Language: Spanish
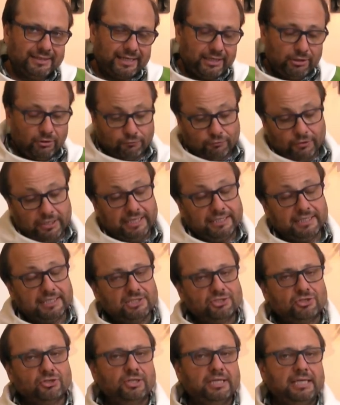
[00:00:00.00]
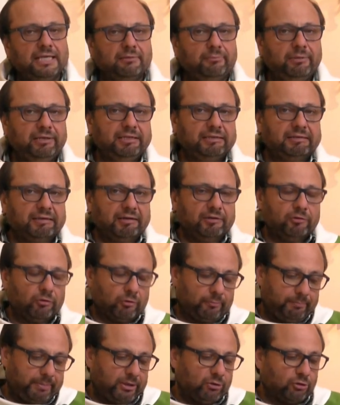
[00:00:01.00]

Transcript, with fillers: que no fue la intención del administrador,